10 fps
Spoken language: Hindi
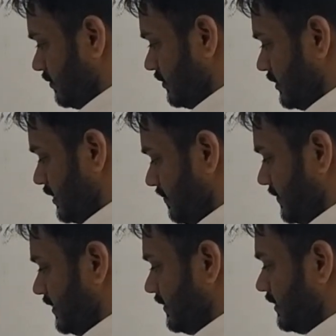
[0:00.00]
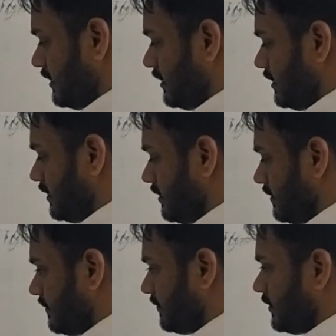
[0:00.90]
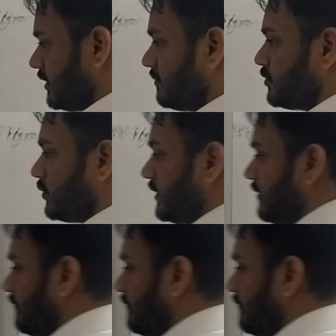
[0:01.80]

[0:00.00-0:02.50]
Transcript: तो ये अपनी टर्म्स हो गई